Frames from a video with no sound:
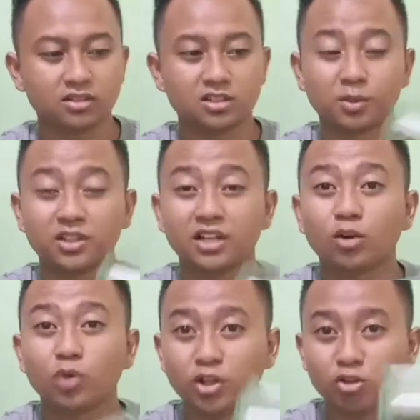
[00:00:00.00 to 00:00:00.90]
seperti
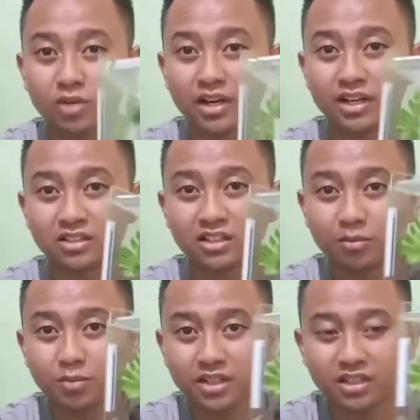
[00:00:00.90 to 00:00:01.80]
akuarium guys,
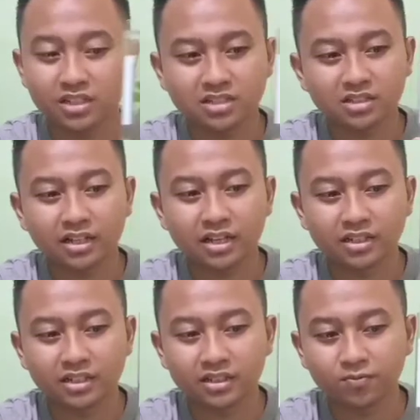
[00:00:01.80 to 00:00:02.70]
tetapi ininya setengah
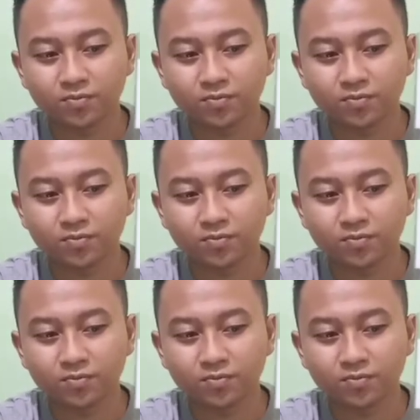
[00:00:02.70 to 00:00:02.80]
nih,